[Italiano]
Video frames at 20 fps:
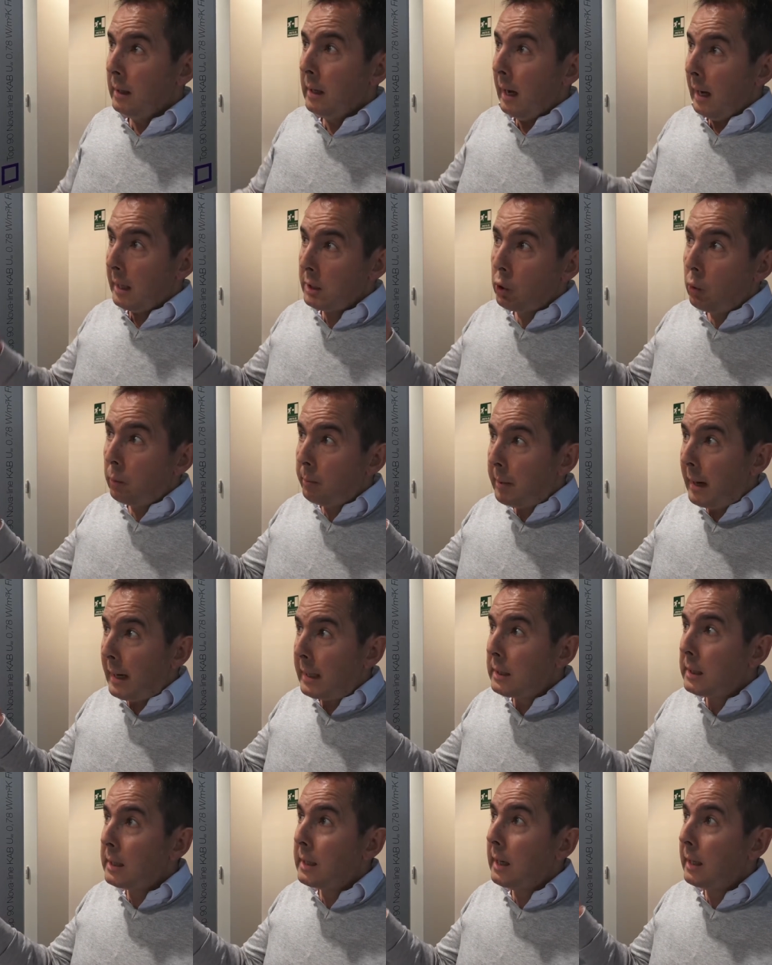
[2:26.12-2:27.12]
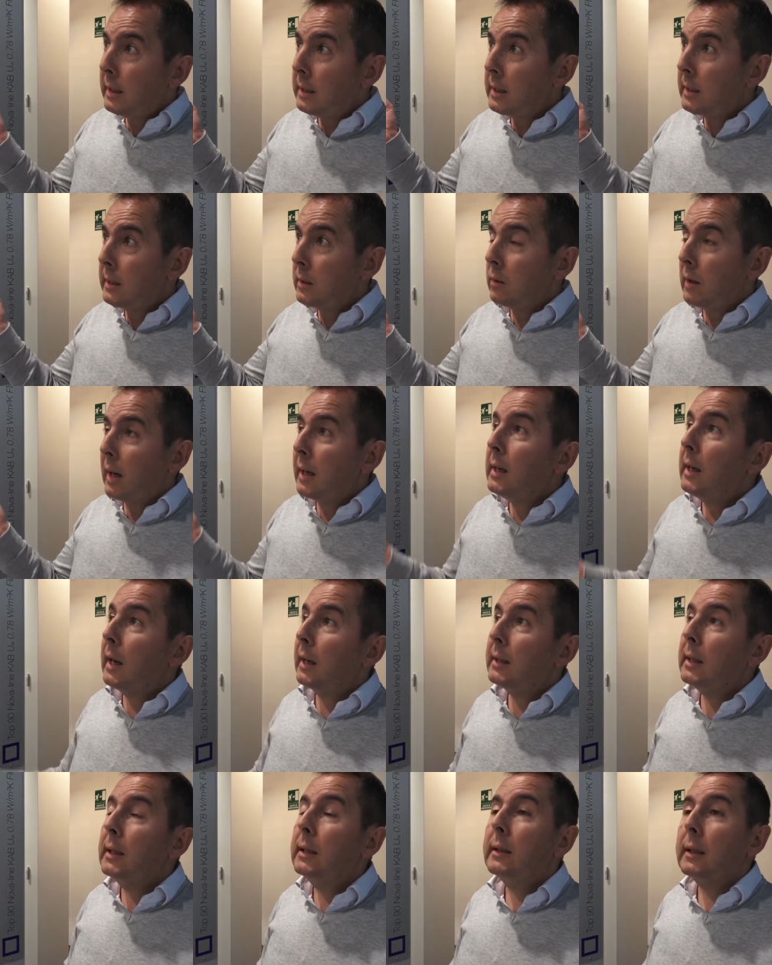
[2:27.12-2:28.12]
a scomparsa è eccezionale
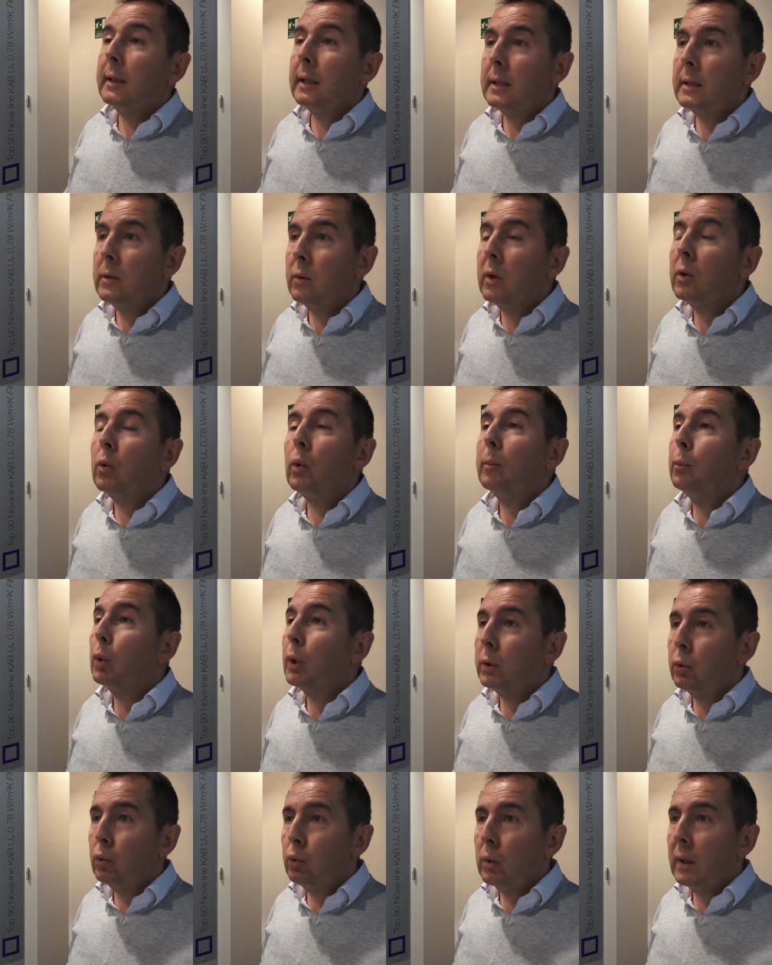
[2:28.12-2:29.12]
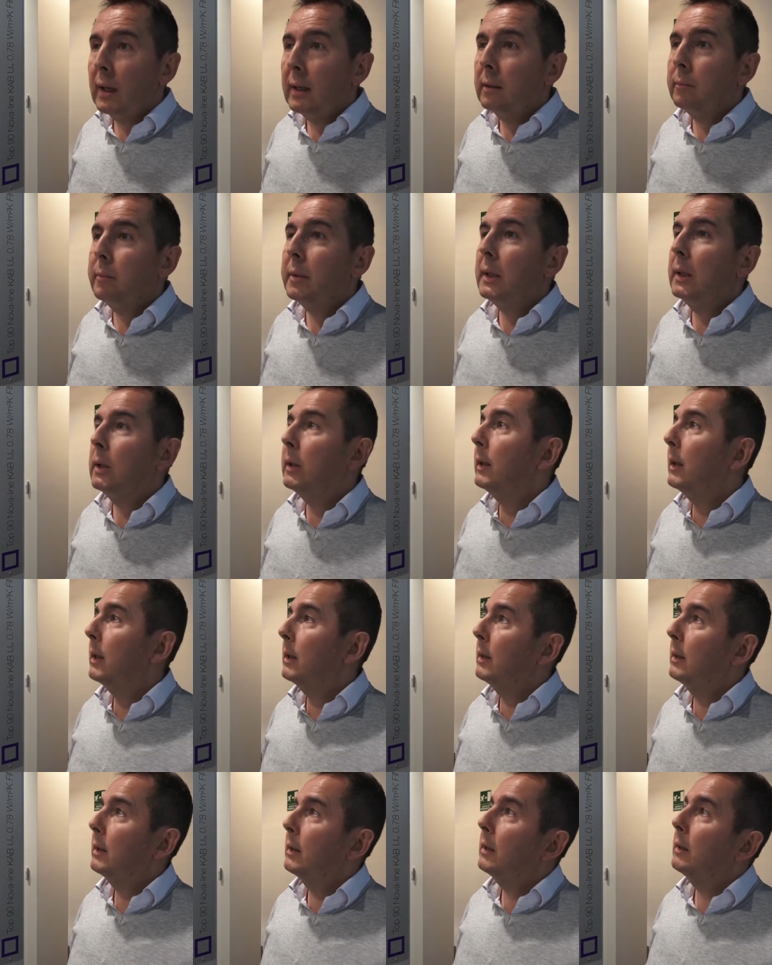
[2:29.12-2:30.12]
anche l'integrazione con la muratura, perché
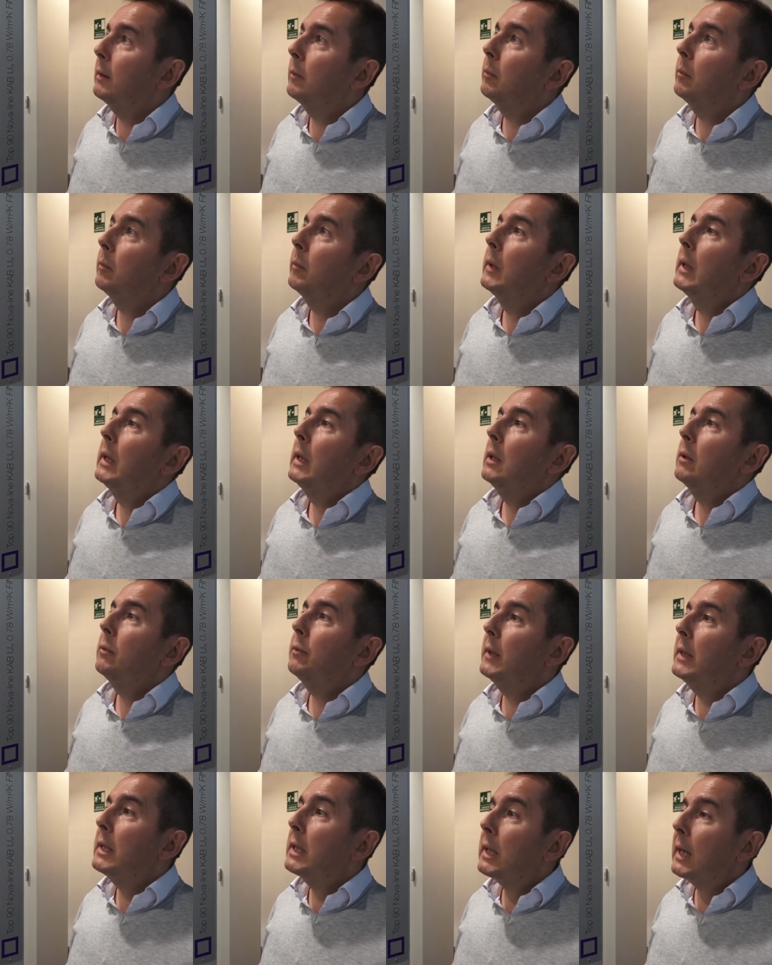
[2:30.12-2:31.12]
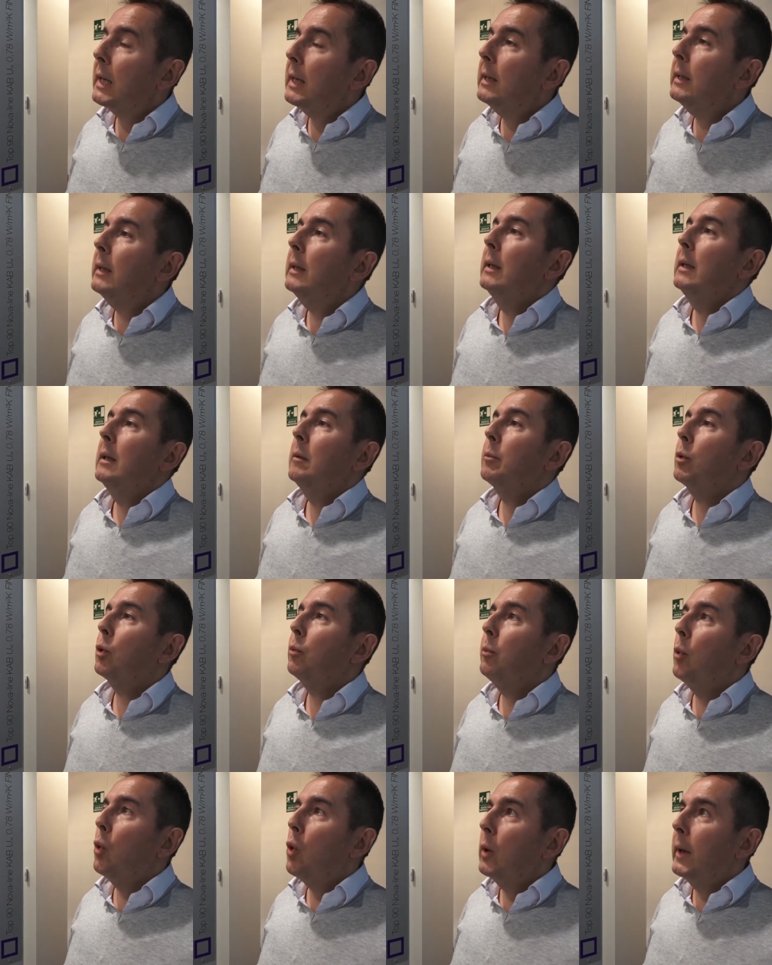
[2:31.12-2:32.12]
ehm, Finstral
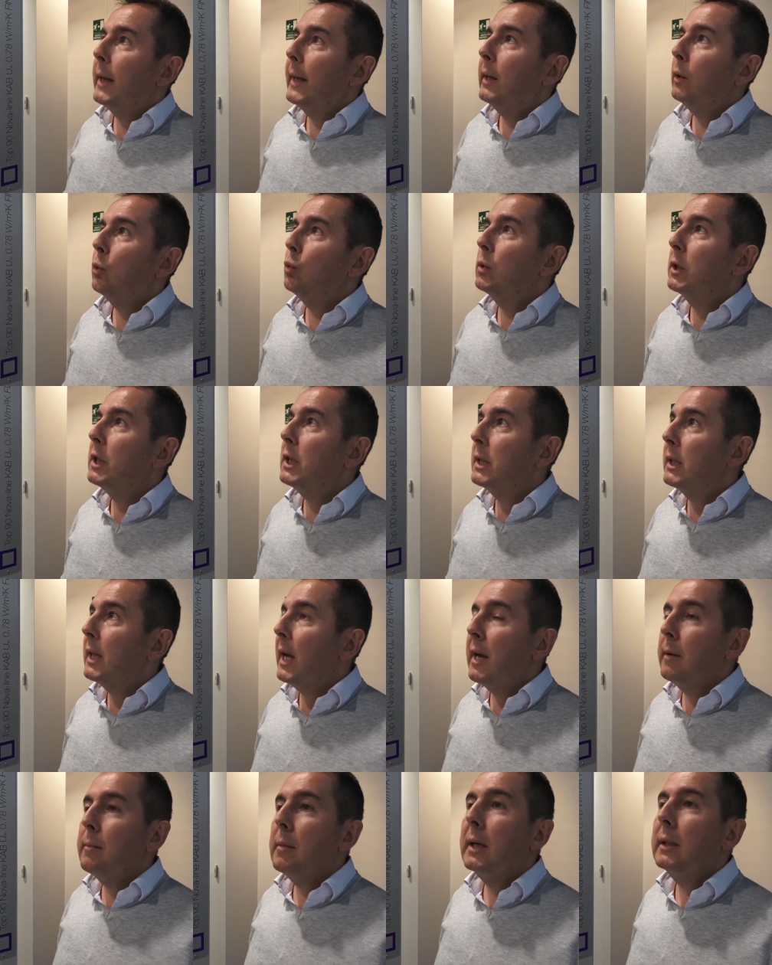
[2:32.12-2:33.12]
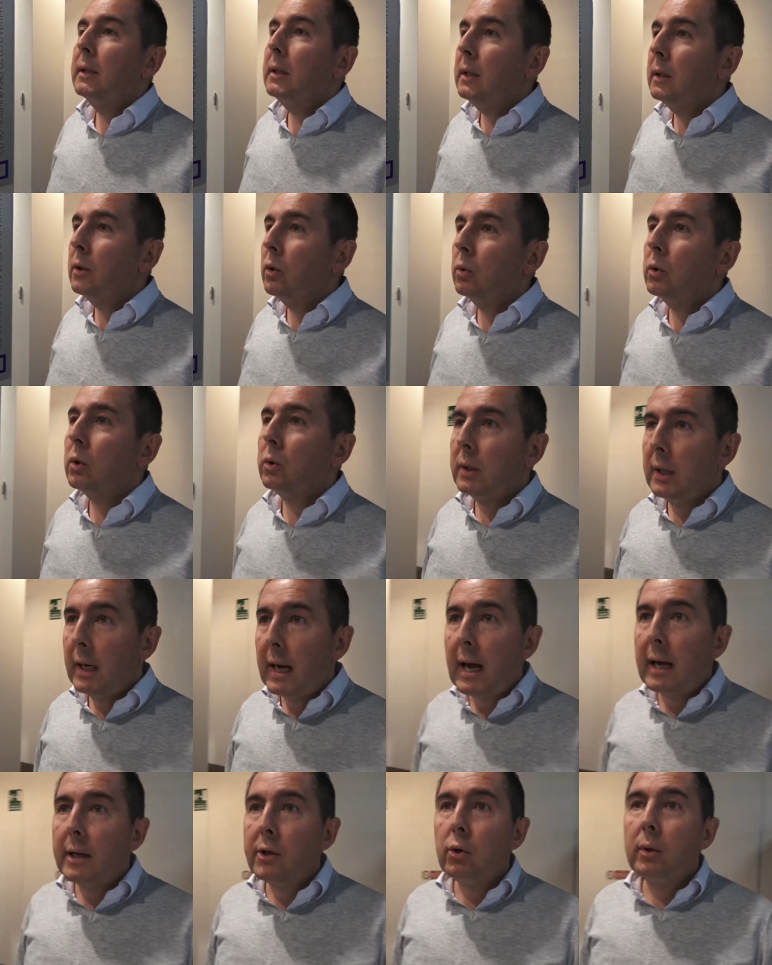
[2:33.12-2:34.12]
propone un sistema di
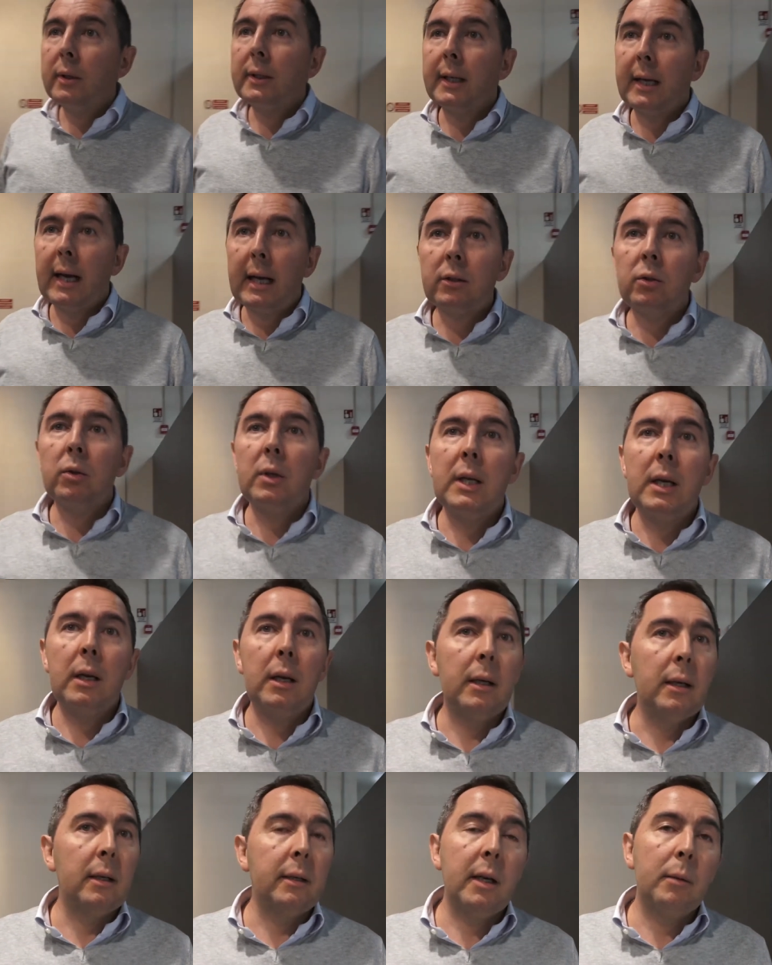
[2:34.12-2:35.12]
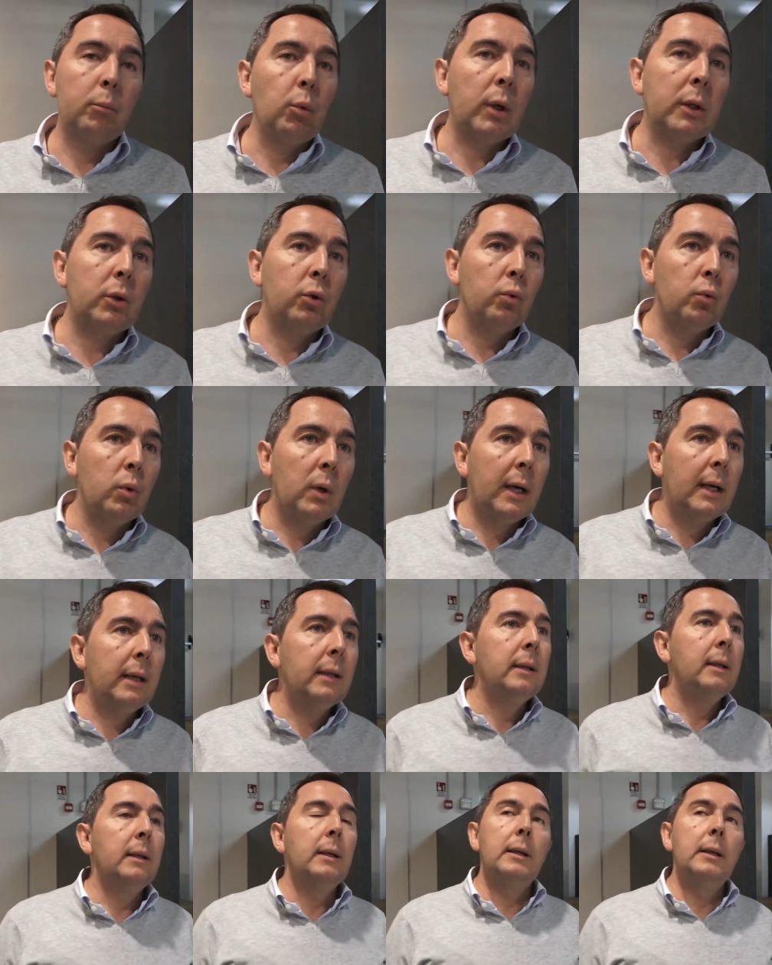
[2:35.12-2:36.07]
controtelaio integrato nel, nella muratura,